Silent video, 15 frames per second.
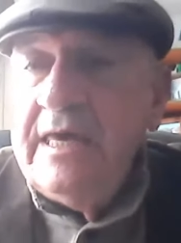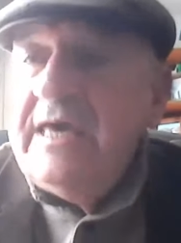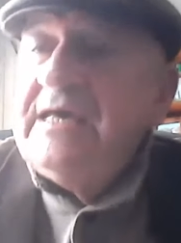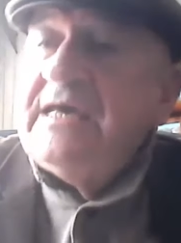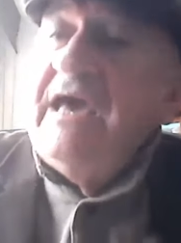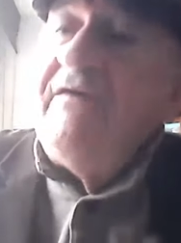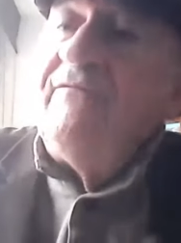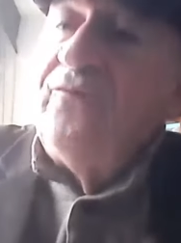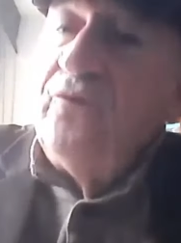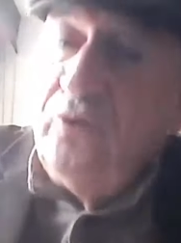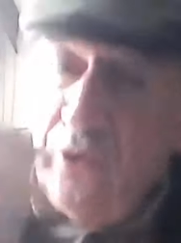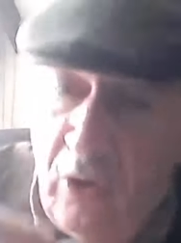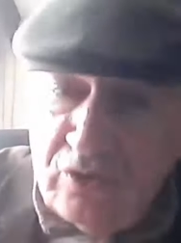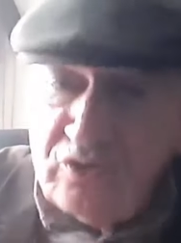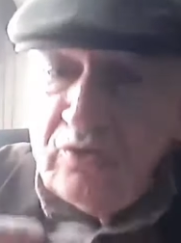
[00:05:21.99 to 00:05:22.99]
y que
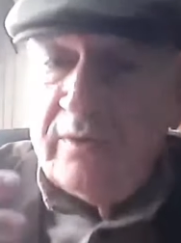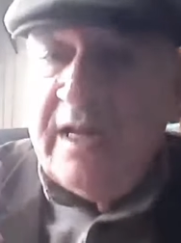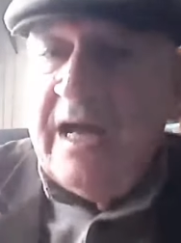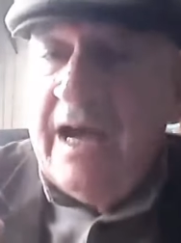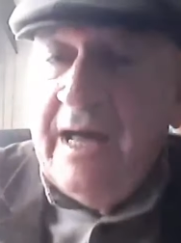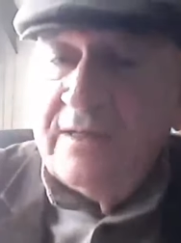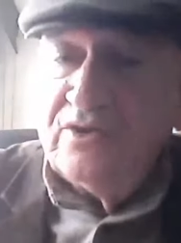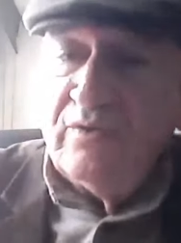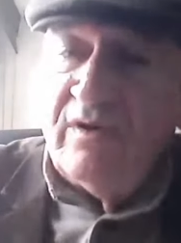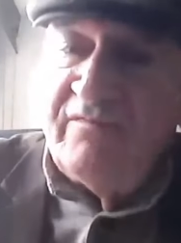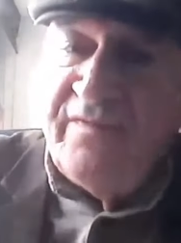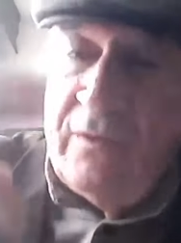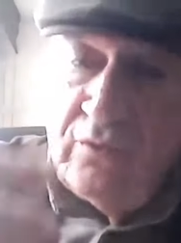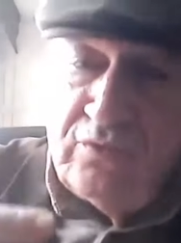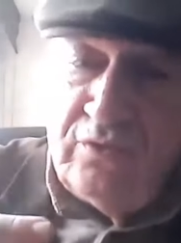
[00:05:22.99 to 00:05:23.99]
influyó sobre Jar,
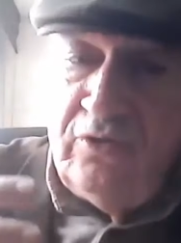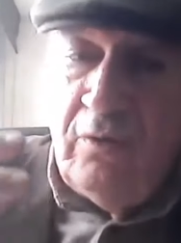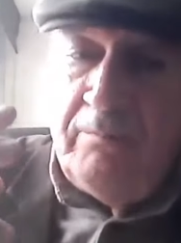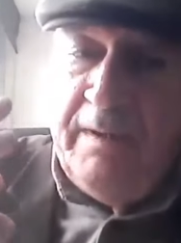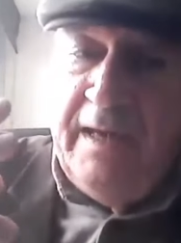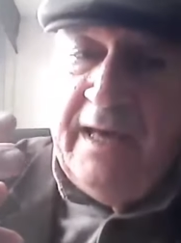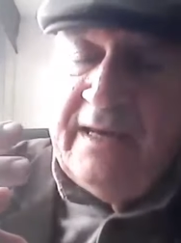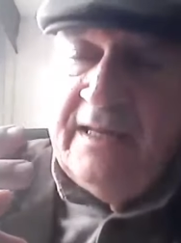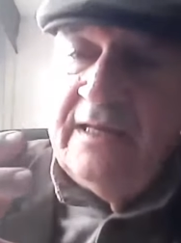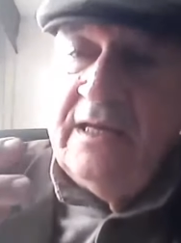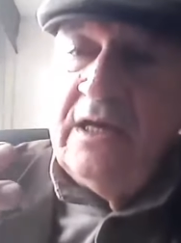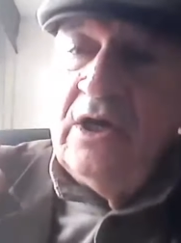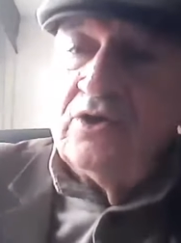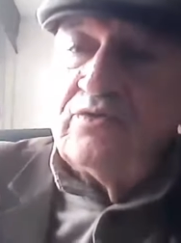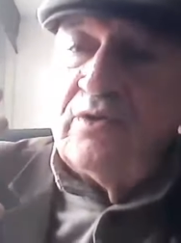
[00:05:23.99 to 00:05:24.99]
sobre Faustino Pérez,
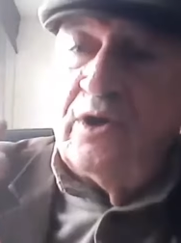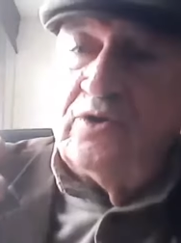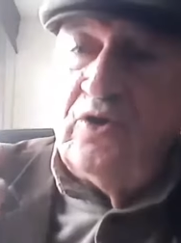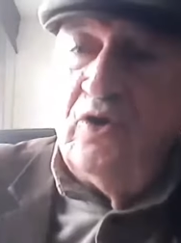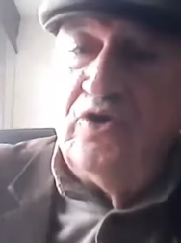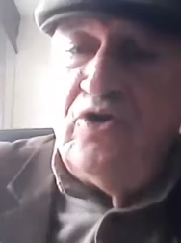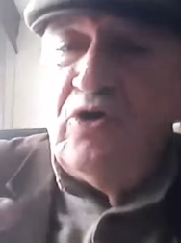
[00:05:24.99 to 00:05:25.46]
sobre todo.